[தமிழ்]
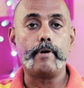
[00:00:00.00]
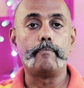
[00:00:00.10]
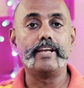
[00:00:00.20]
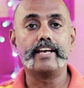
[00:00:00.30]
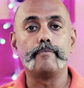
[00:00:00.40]

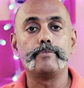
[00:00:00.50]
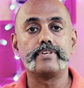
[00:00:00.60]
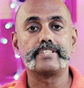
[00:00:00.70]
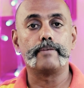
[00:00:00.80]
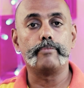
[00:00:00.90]
பப்ளிக்
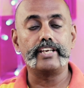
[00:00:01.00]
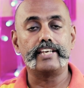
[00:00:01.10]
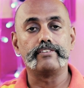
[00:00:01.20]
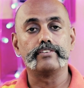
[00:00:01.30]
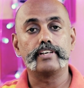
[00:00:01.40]
கம்ப்யூட்டர்ஸில் போய்
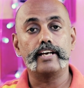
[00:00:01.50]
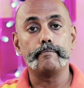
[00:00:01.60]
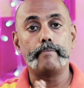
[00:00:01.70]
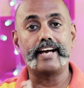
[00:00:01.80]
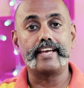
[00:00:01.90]
நீங்கள் உங்கள்
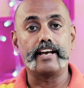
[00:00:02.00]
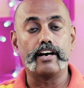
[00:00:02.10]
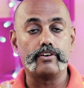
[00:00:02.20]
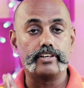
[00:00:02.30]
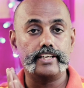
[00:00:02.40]
பேங்கிங்
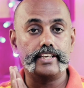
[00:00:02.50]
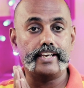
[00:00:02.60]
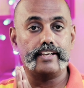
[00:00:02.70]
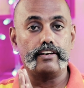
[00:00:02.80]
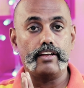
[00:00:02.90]
அக்கௌண்ட்டை
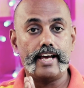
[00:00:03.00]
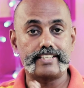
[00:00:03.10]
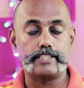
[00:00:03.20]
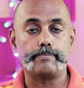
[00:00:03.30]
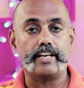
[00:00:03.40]
நீங்கள்
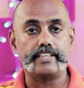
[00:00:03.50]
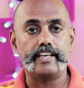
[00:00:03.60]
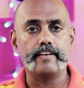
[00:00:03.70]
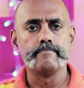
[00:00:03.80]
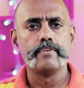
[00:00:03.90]
அக்சஸ்
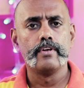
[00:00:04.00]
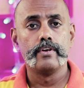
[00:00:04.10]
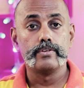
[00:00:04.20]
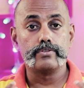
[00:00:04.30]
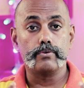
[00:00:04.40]
பண்ணாதீங்க
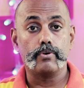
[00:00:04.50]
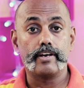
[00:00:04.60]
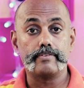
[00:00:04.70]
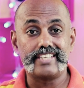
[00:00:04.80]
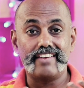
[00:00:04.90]
ஸோ
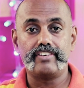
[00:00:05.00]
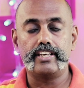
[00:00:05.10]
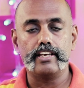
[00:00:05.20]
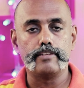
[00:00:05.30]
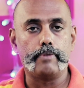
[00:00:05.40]
உங்கள்
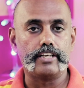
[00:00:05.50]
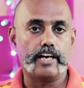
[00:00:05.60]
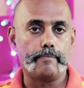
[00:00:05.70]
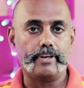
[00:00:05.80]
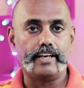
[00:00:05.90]
சேஃப்டிக்கு அது
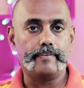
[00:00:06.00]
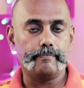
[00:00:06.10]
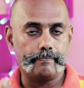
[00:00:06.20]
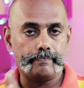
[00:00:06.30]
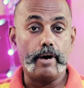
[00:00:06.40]
பாதுகாப்பு இல்லை
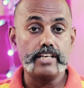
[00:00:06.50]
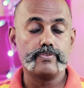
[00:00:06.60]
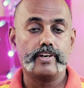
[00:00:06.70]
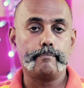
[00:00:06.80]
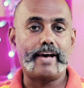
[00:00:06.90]

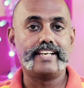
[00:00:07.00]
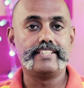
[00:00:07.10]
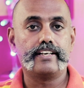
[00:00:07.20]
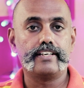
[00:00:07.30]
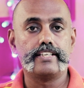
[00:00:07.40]
பாஸ்வேர்ட்
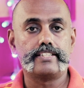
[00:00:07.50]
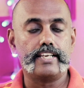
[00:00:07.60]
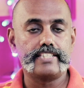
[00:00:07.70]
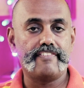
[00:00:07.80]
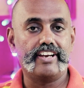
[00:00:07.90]
மேனேஜர்னு
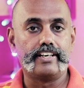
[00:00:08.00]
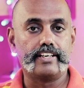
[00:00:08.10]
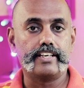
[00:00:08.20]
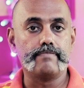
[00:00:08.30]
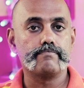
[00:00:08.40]
சில சேவைகள்
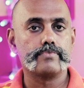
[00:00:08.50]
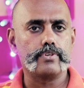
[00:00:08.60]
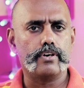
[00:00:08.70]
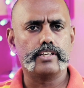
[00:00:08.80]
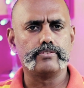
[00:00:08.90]
இருக்குது
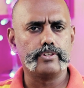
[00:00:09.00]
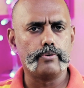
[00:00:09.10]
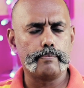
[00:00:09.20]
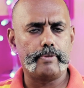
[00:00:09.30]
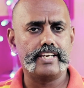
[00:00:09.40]
ஸோ அது வந்து
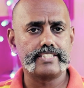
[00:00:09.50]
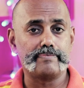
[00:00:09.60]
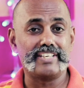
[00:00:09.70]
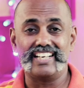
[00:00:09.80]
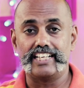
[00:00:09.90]
ஒரு பெரிய
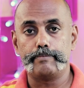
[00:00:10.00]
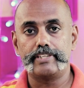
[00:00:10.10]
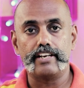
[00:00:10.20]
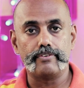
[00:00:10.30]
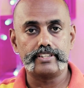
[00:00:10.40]
சப்ஜெக்ட் அதை
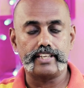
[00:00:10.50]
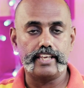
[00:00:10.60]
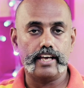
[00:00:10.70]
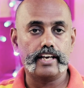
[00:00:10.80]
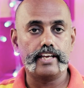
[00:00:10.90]
பற்றி நான் ஒரு
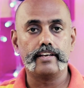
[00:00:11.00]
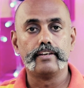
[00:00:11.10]
தனியாக